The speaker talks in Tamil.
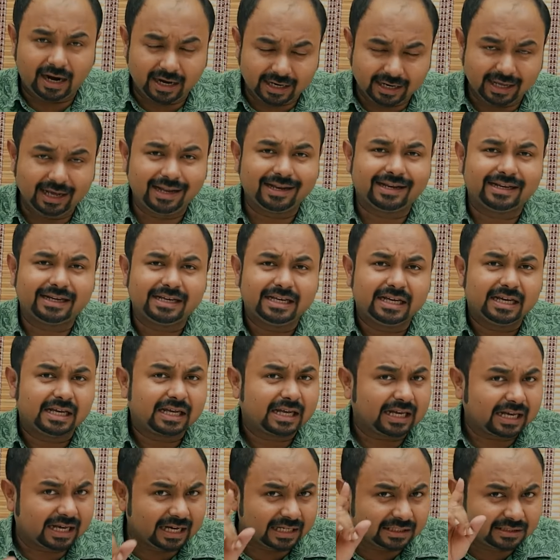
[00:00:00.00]
ஆனால்
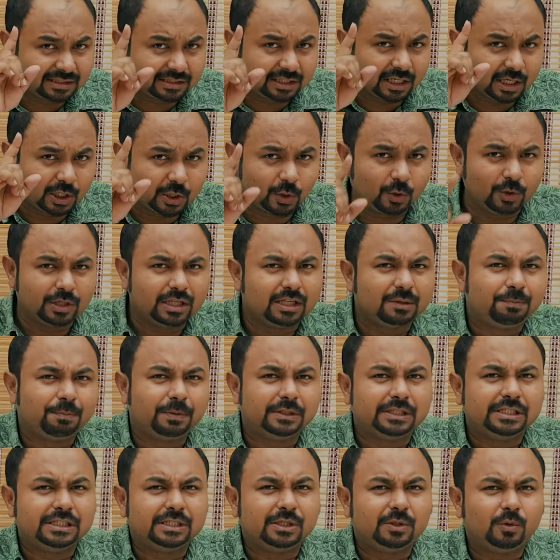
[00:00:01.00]
கர்த்தருக்குள்
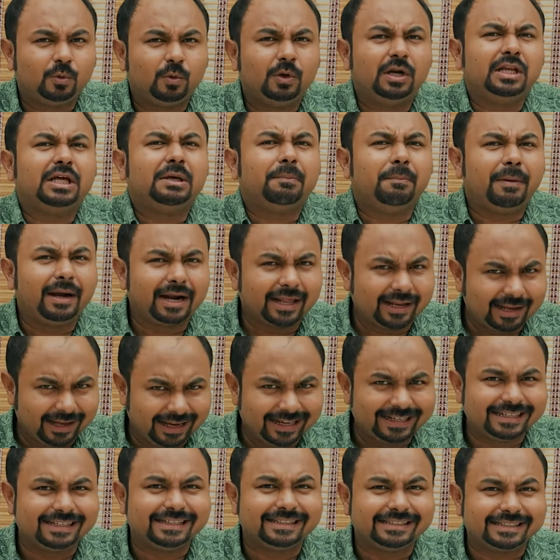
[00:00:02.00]
இருப்பது உங்களுக்கு
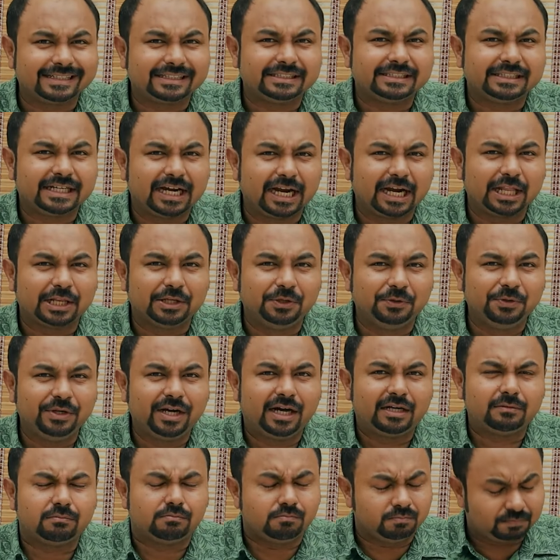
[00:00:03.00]
பலனாக இருக்கிறது
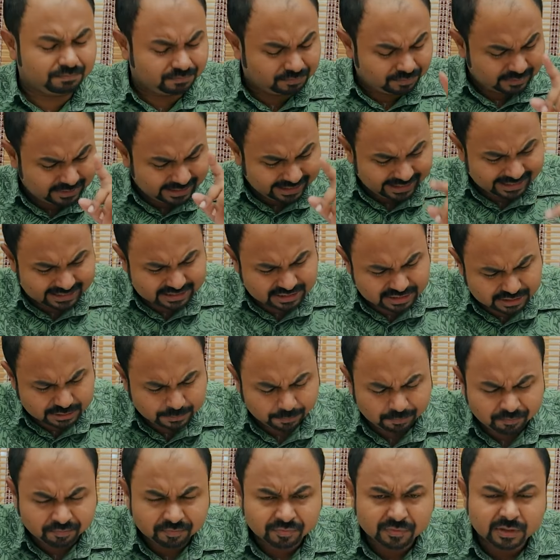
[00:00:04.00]
லூயா எஸ்
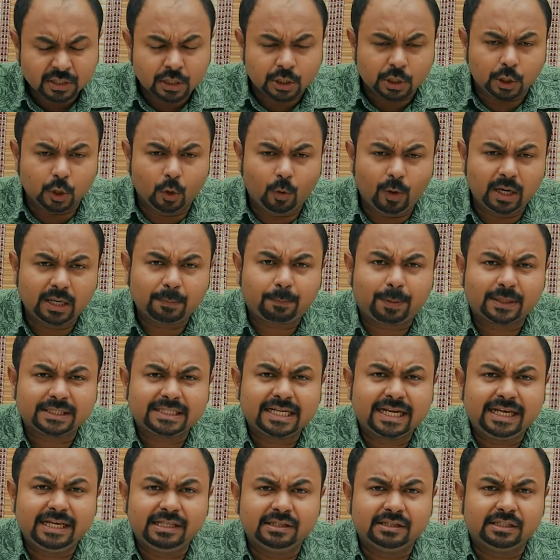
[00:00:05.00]
யோவன்
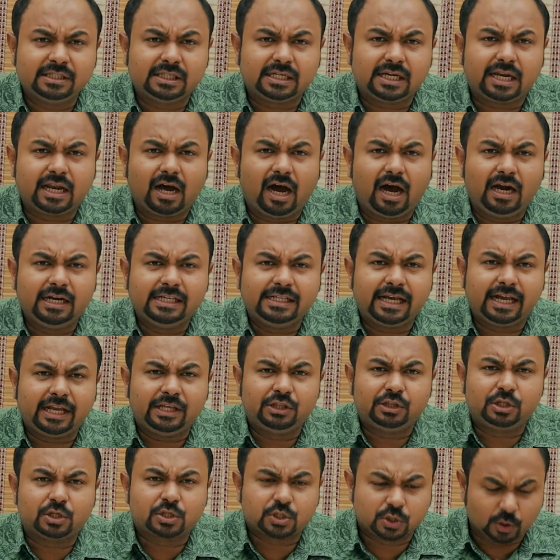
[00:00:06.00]
பதினைந்து நாலு
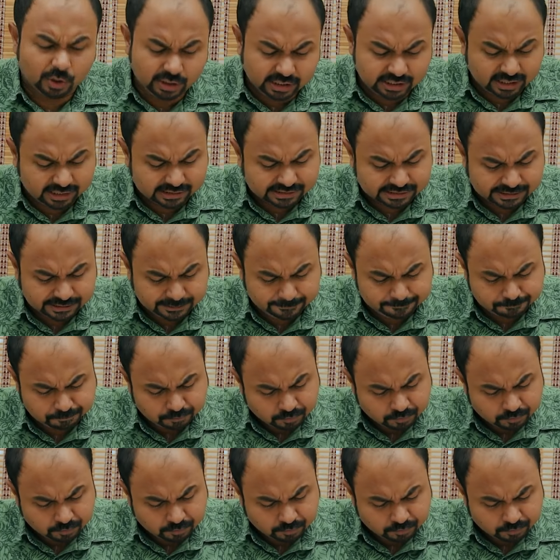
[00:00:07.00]
ஐந்து சொல்லுகிறது